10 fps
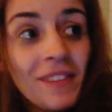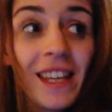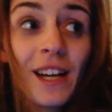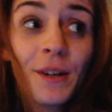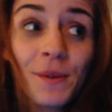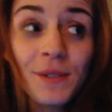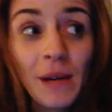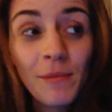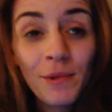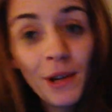i jakoś
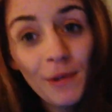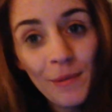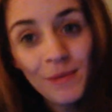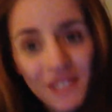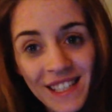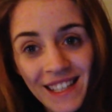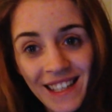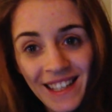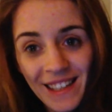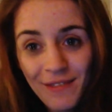tam udało mi się
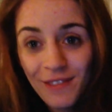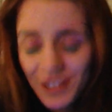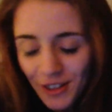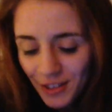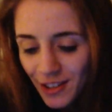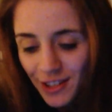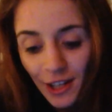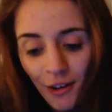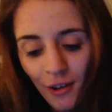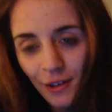wyciągnąć te
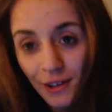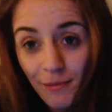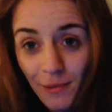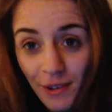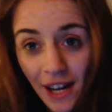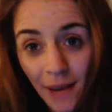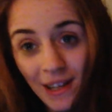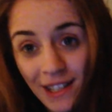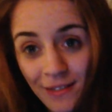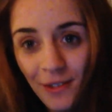kolory w
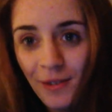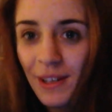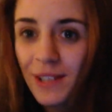programach i w ogóle,